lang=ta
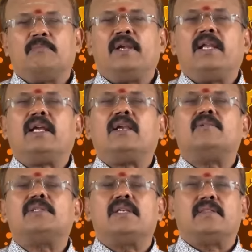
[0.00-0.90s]
பிள்ளைகள்
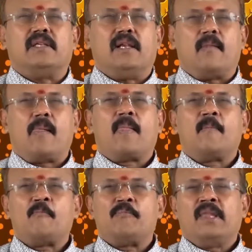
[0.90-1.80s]
விஷயத்தில்
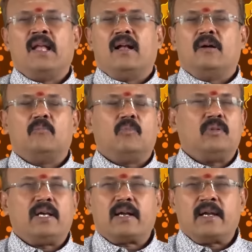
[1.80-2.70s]

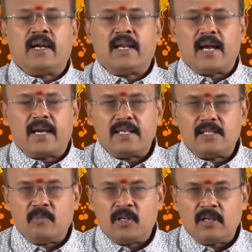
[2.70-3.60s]
பூத கண்ணாடி
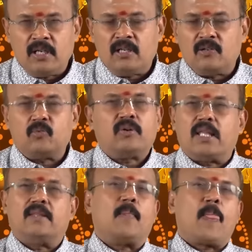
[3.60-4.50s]
ஆராய்ச்சி மட்டும் இன்றைக்கி
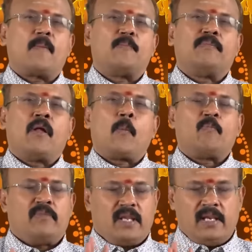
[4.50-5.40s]
கூடாது
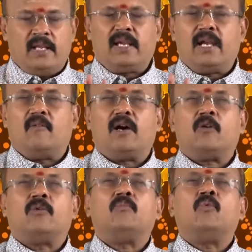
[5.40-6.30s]
இன்றைக்கில் வர
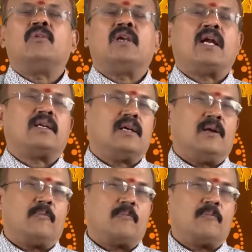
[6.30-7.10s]
ஒரு மூணு நாட்கள்